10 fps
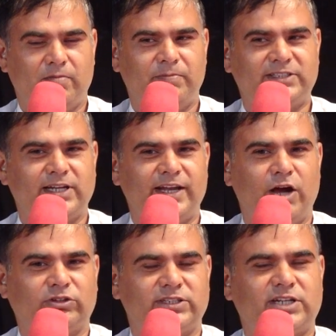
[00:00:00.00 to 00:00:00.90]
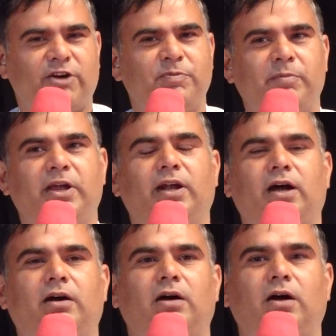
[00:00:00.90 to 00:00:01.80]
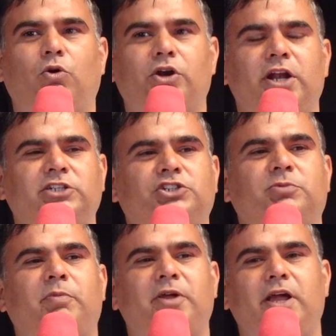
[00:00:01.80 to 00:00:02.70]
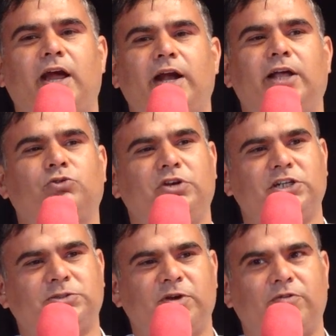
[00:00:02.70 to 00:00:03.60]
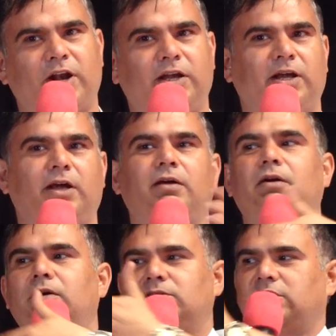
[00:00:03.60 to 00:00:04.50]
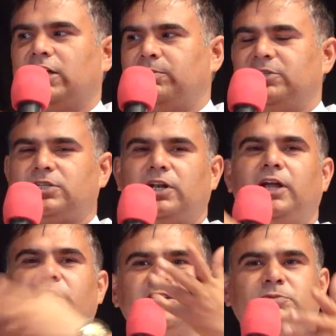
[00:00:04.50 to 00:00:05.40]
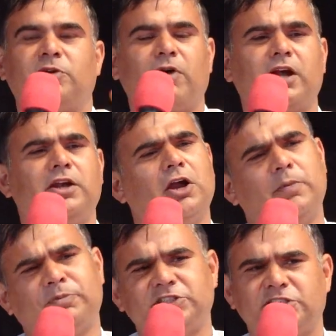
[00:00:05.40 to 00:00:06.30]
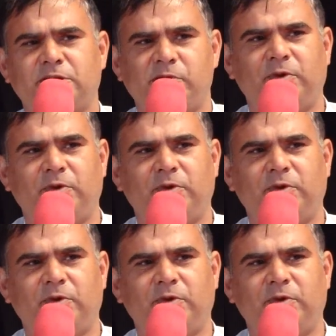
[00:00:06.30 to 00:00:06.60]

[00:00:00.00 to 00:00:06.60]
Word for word: बेसिकली क्या होता है स्टाफ में भाई है ना ऑर्गेनाइजेशन में भाई ये हेड है तो इनकी जिम्मेवारी है साथ में सर है इनकी जिम्मेवारी नहीं आप किसी से भी